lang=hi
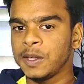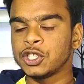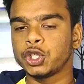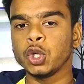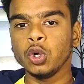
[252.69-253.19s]

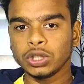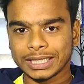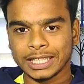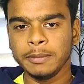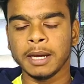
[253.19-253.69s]
अपने जियो
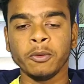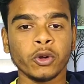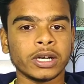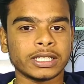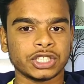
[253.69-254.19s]
जितने भी हम
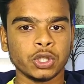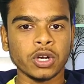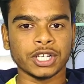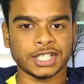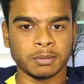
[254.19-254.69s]
लोग
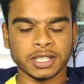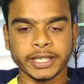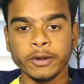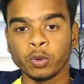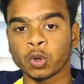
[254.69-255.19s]
जियो
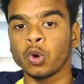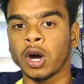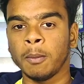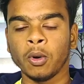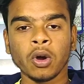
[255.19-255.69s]
कस्टमर्स है
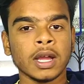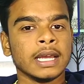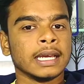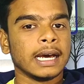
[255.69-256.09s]
उनको हम लोग